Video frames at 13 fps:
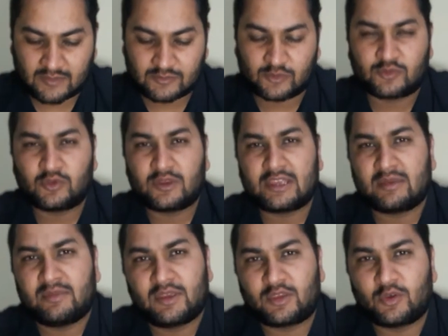आप सोचोगे कि
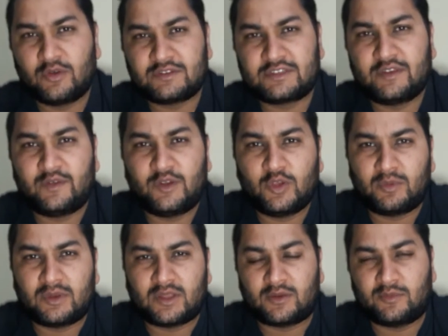मैं क्यों ऐसे वीडियो
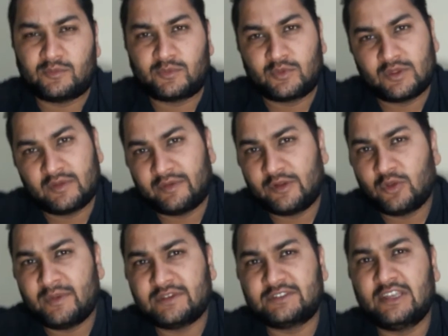बना रहा हूँ तो ये
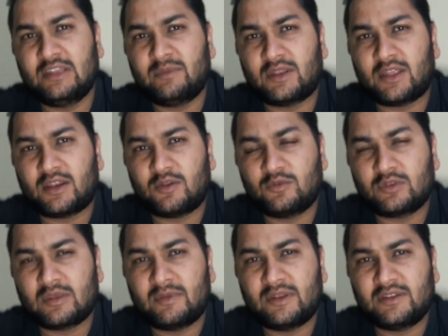वीडियो मैं इसीलिए बना रहा हूँ
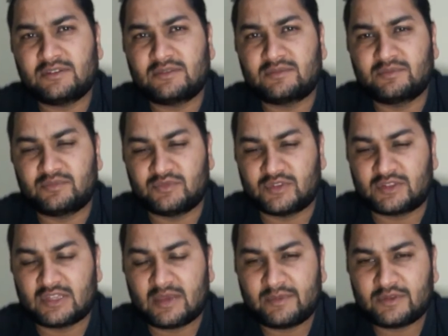कि मैंने
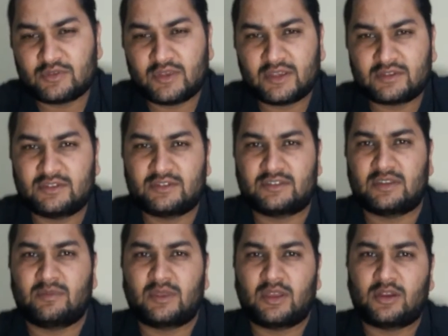जितना भी जो एक
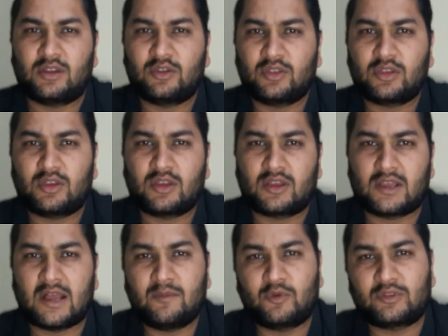सिस्टम के अकॉर्डिंग
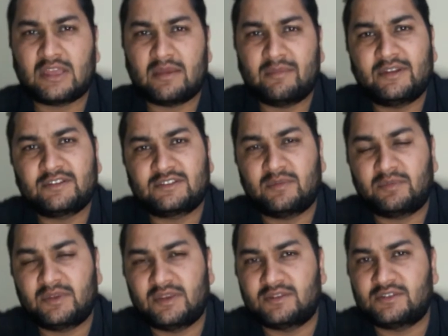काम होता है मैंने
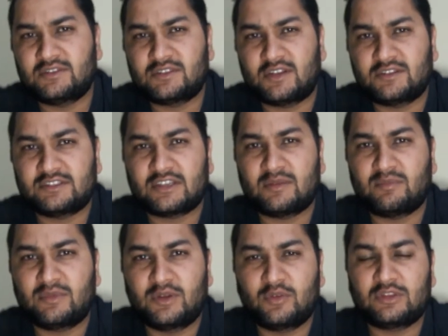सब किए जिस तरह से
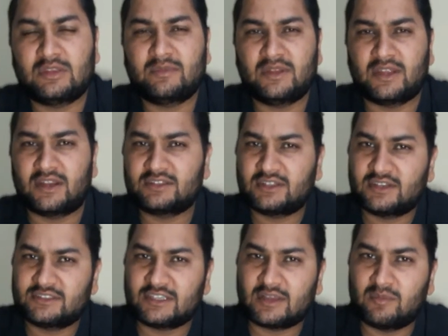कंप्लेंट होती है मैंने हर
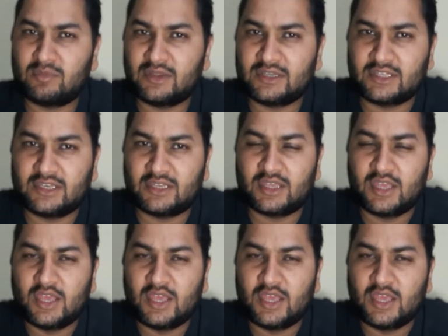तरह से कंप्लेंट करी